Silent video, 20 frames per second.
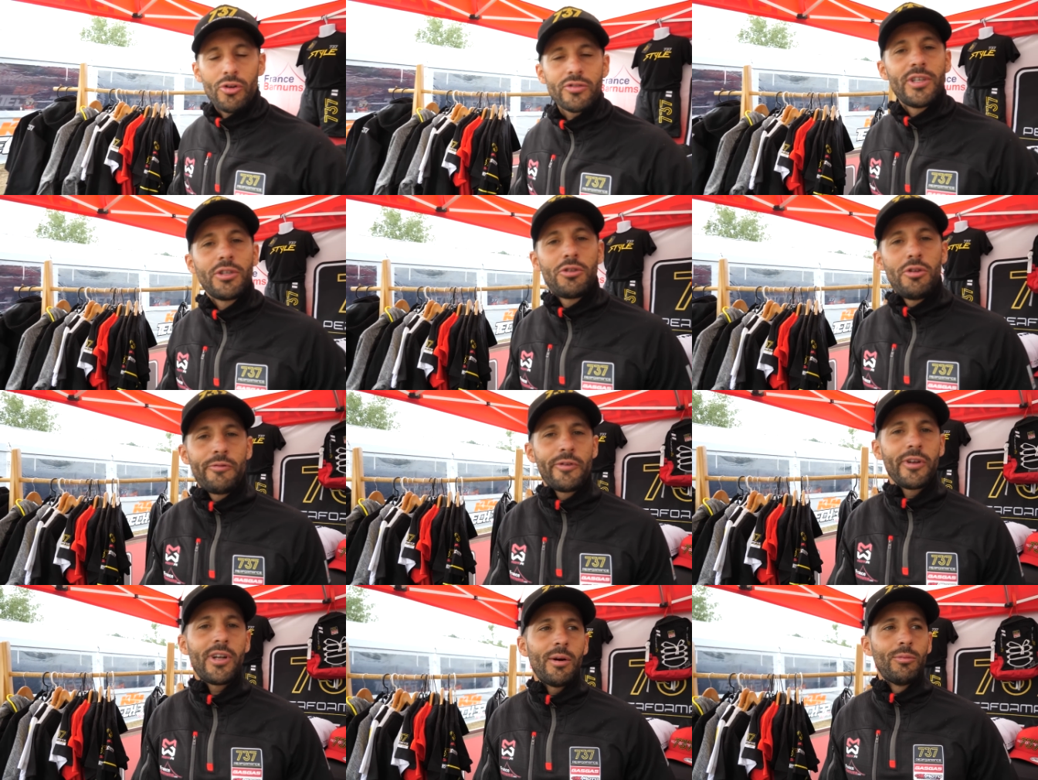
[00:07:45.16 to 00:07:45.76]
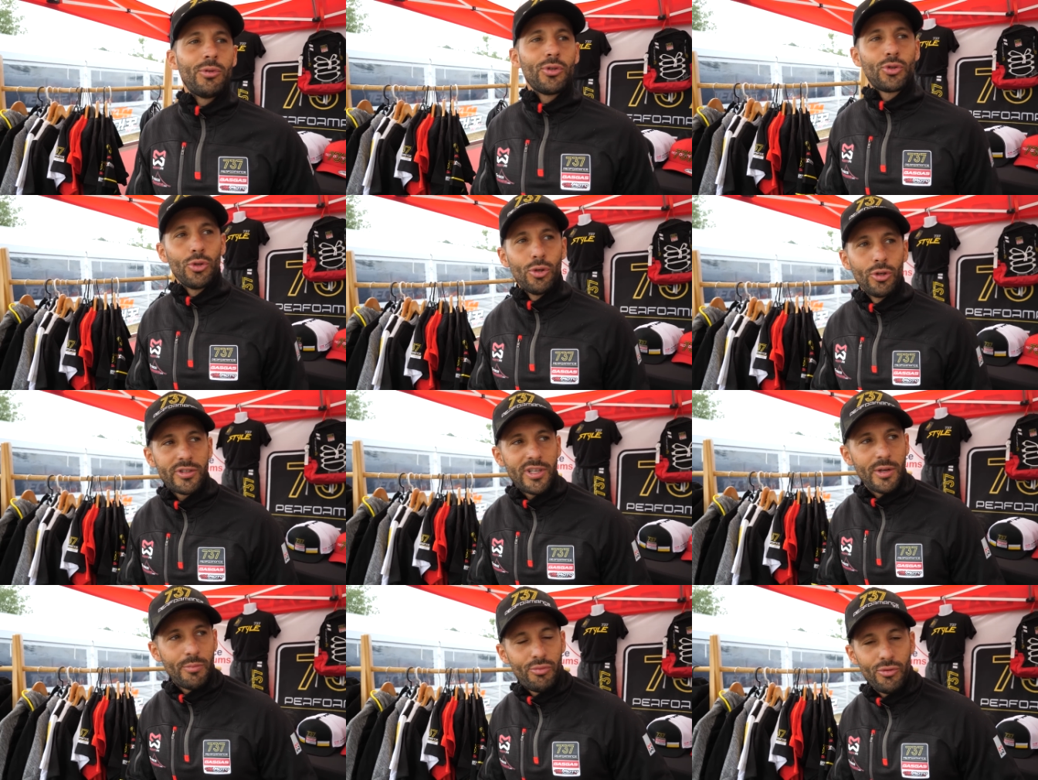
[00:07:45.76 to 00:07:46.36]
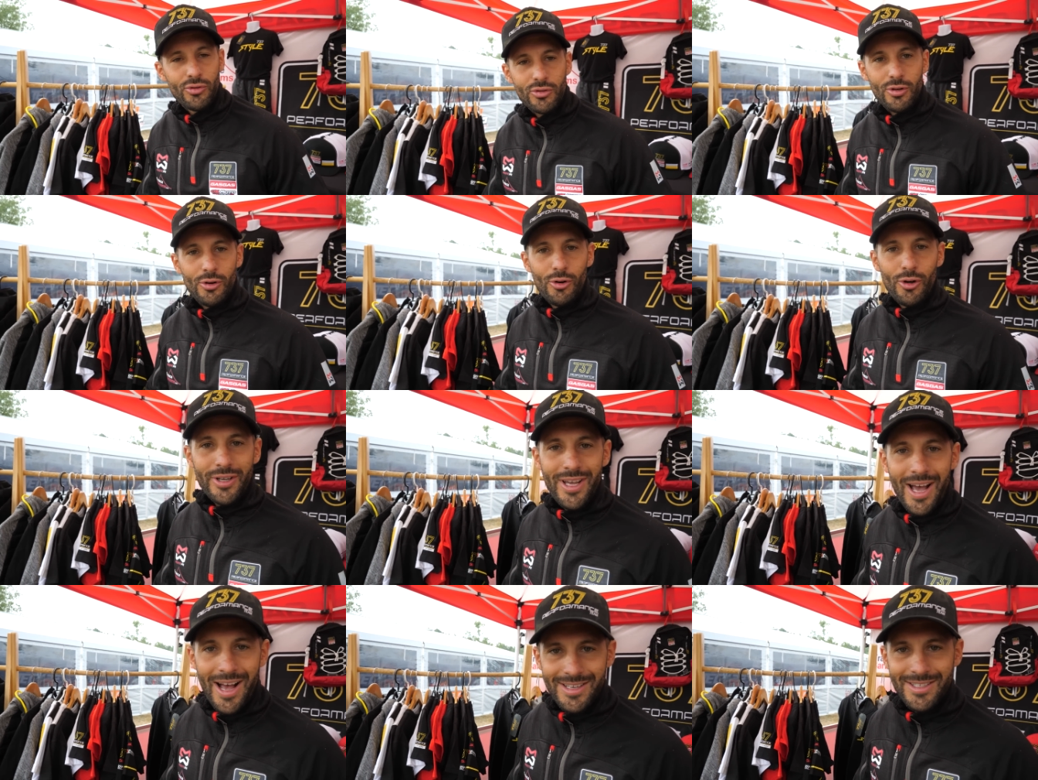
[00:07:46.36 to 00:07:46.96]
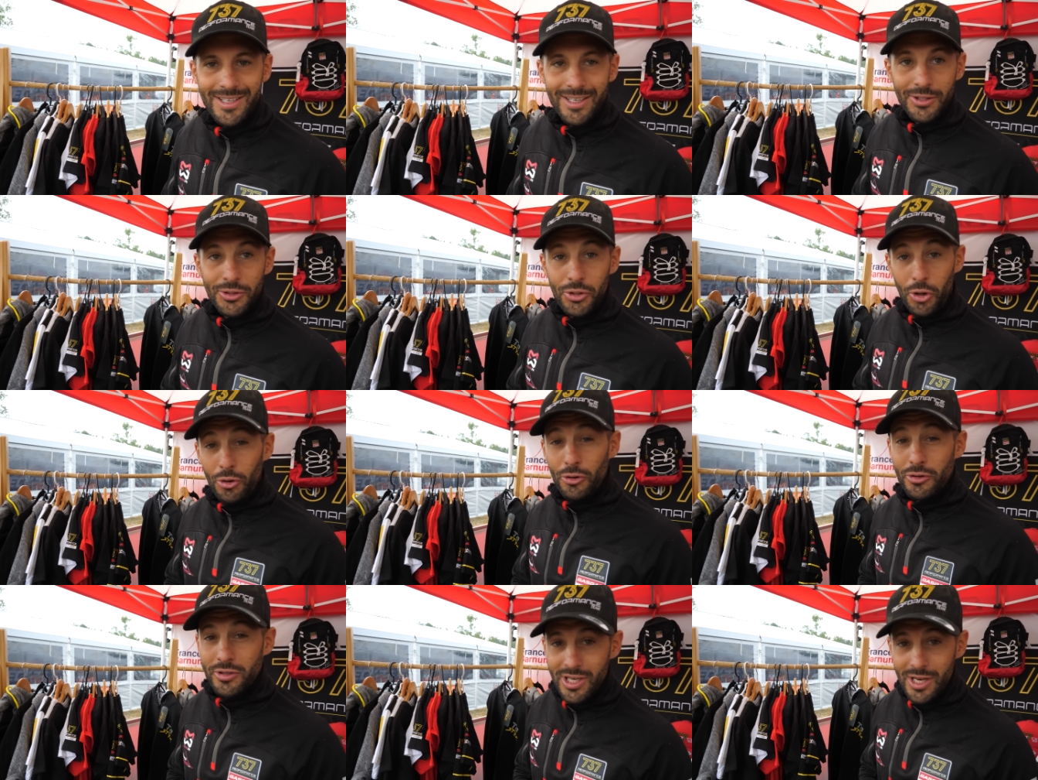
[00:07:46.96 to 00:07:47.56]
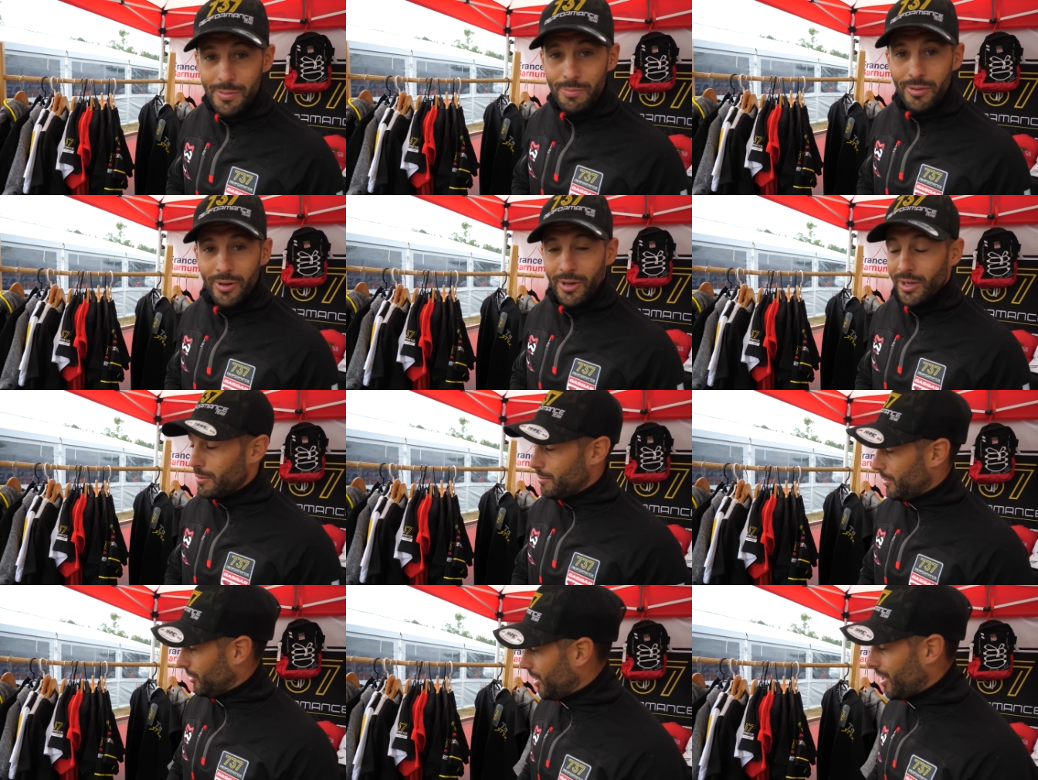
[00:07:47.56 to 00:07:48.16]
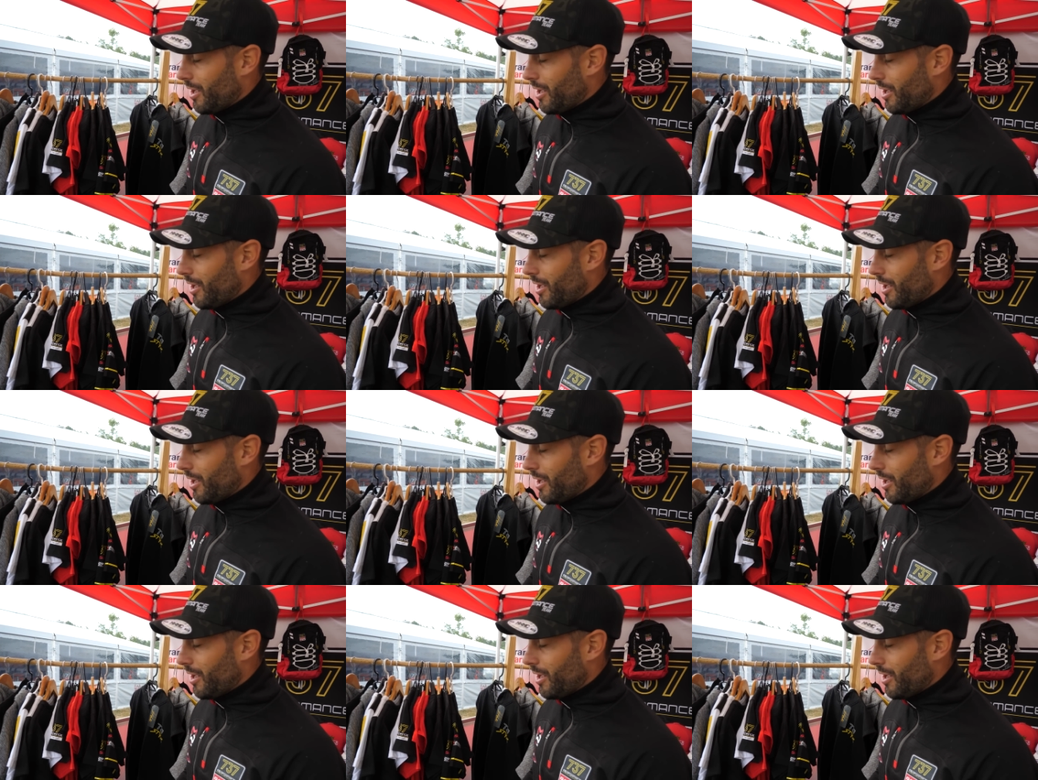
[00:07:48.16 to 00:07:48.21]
on sait que tu fais de la moto, c'est plus le gaz dans le slip. Et on en